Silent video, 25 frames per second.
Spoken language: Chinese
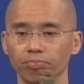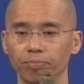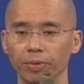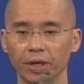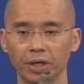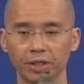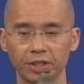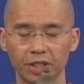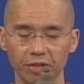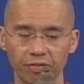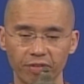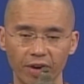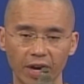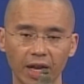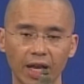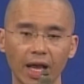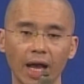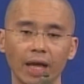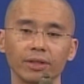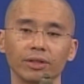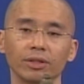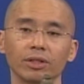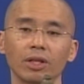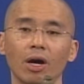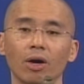别的地方
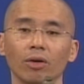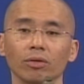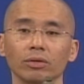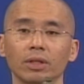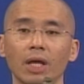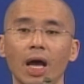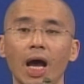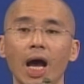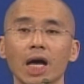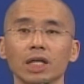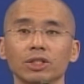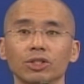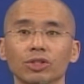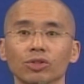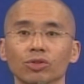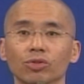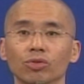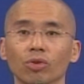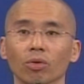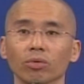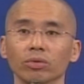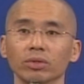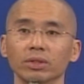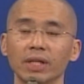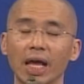看到，他是
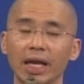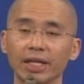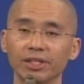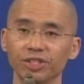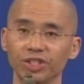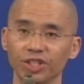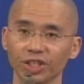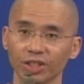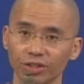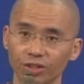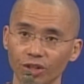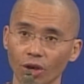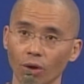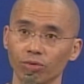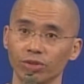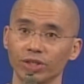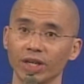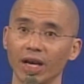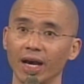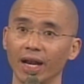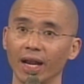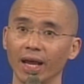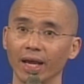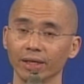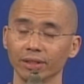从南京调
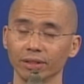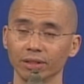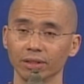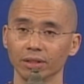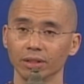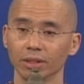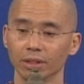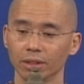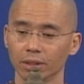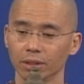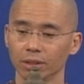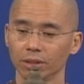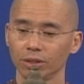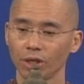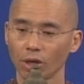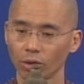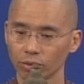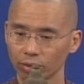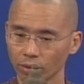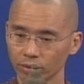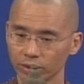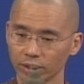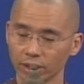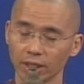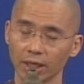下来的，
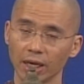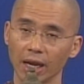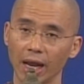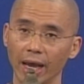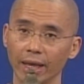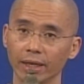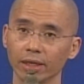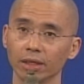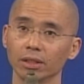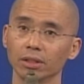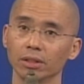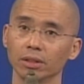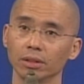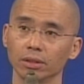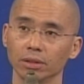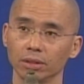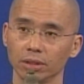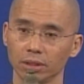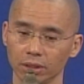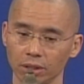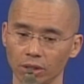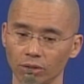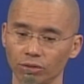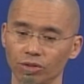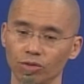调到这里来
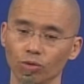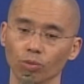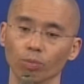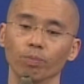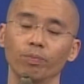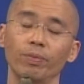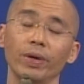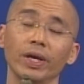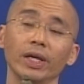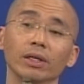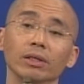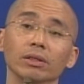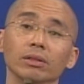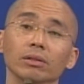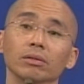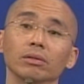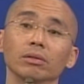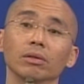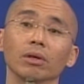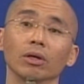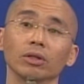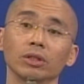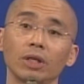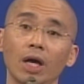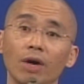要准备
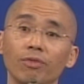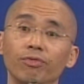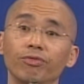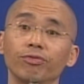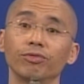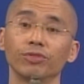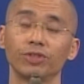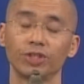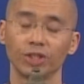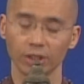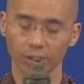他父